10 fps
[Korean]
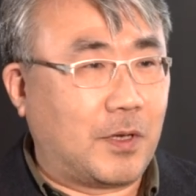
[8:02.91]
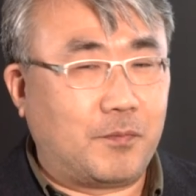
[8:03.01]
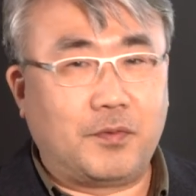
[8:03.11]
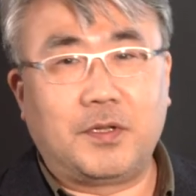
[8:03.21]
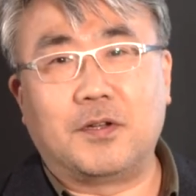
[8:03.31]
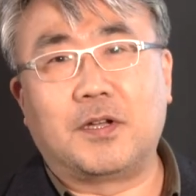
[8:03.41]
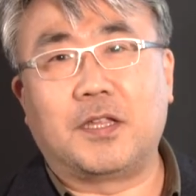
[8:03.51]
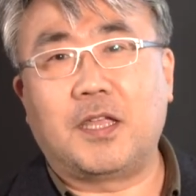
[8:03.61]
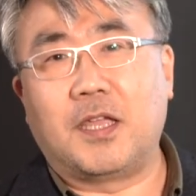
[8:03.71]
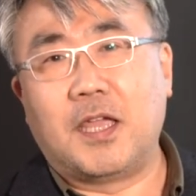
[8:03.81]
애플이건
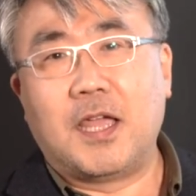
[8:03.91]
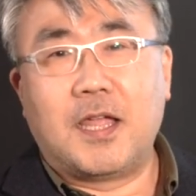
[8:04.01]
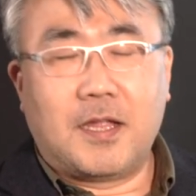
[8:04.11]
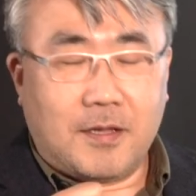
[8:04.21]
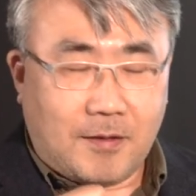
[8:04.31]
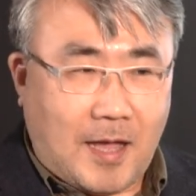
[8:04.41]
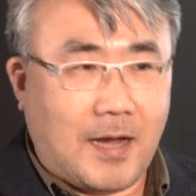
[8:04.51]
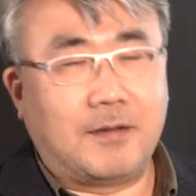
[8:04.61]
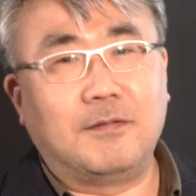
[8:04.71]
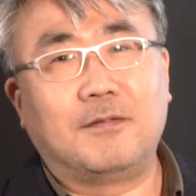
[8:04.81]
간에
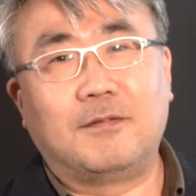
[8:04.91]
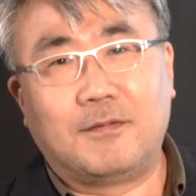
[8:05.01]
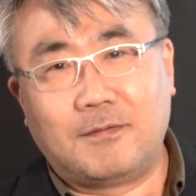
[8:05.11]
다른